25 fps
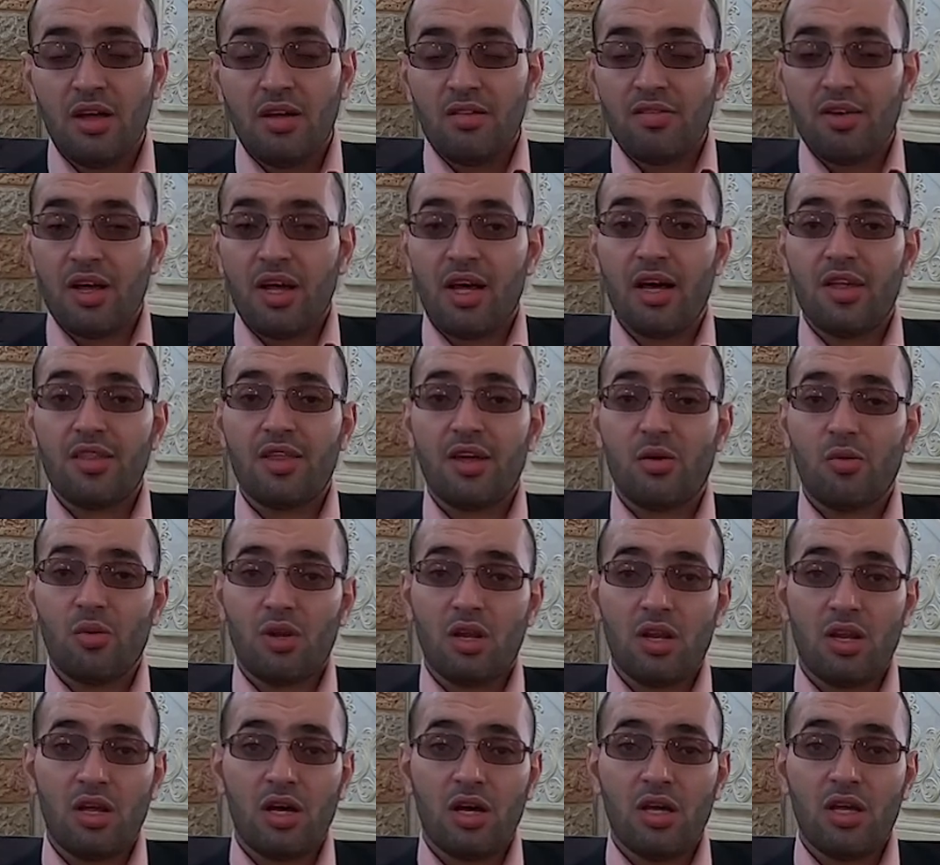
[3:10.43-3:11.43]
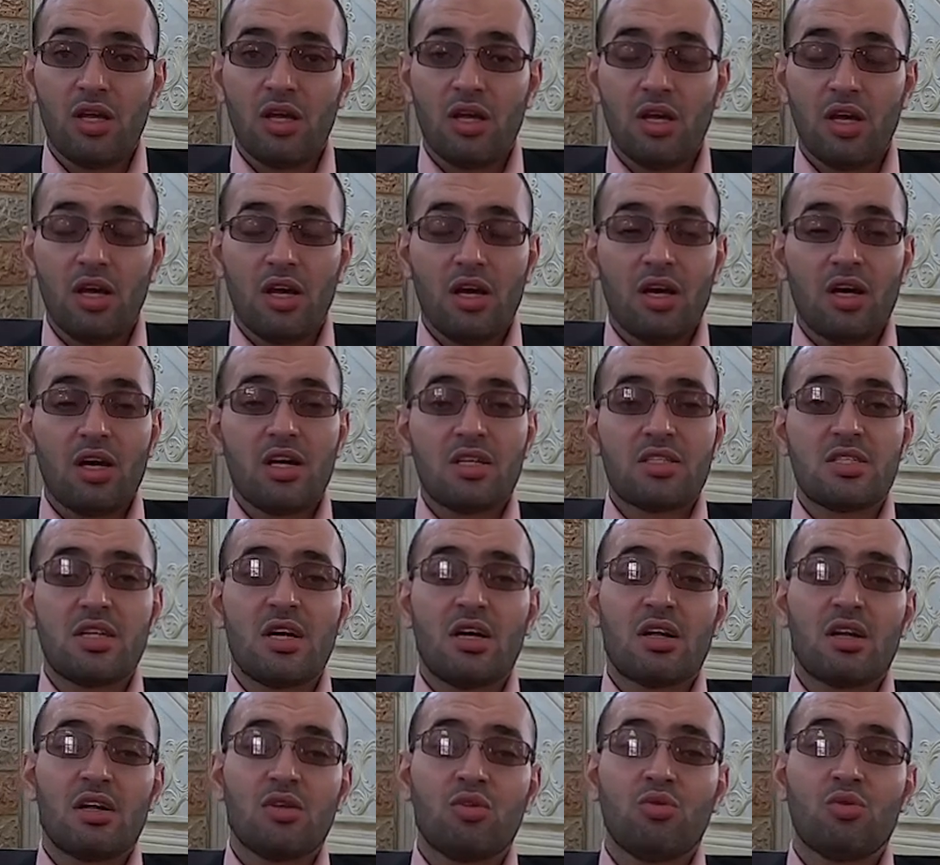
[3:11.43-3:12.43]
فهذا والله
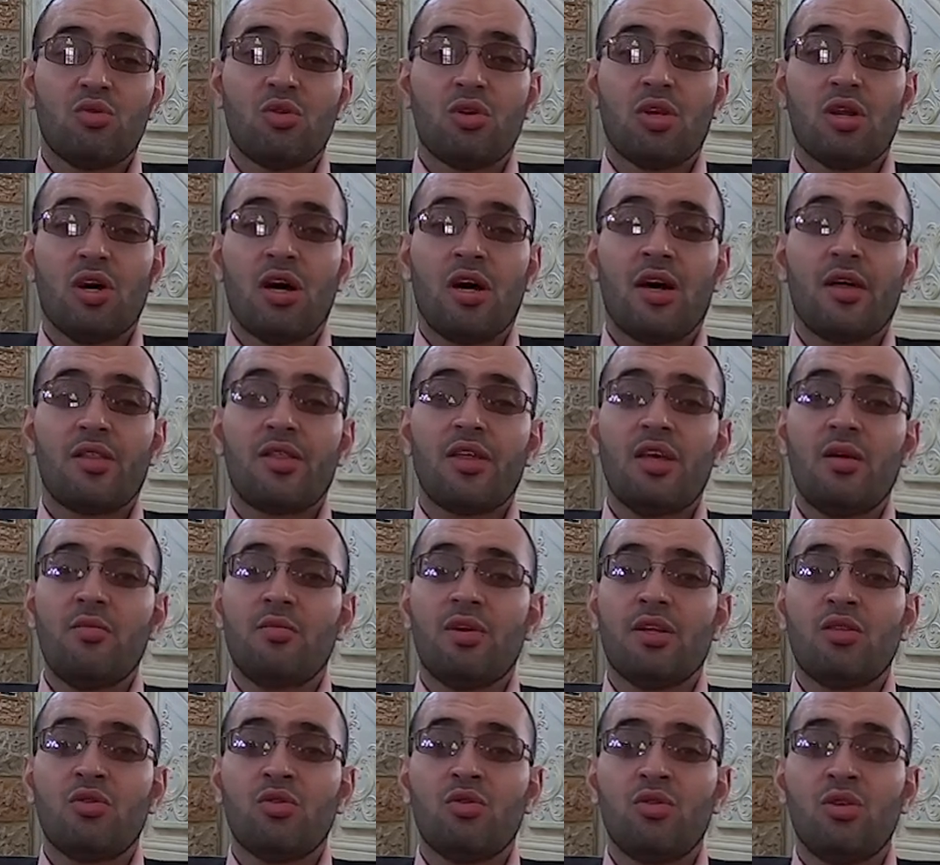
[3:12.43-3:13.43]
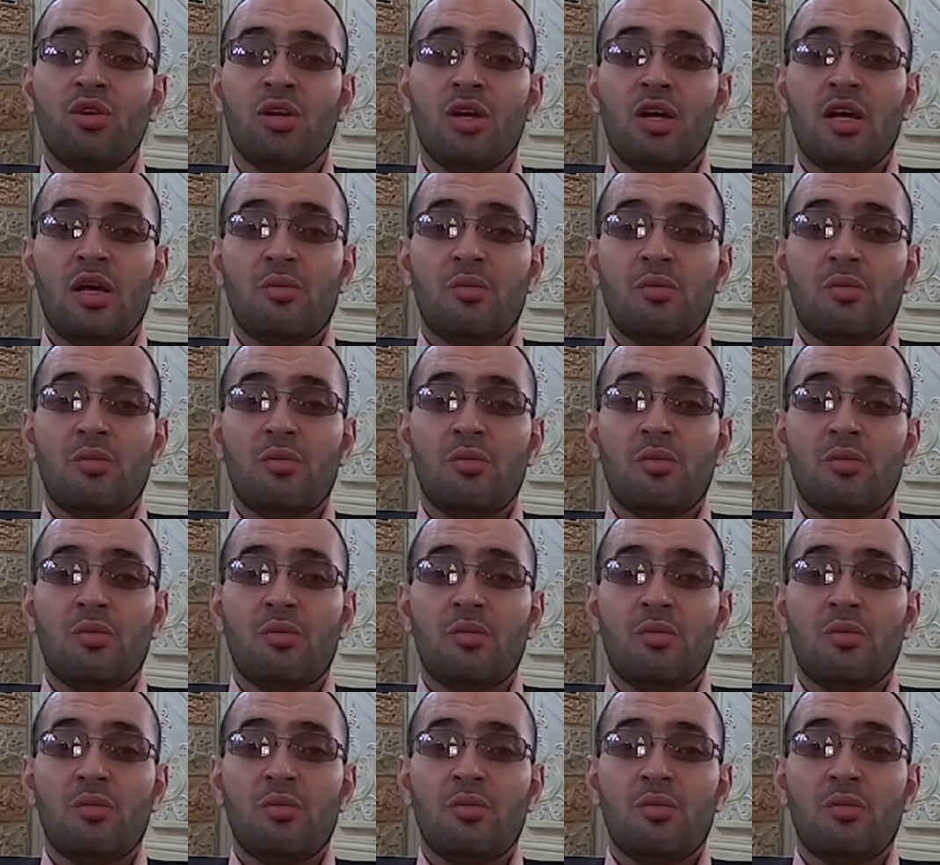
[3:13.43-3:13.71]
خساره عظيمه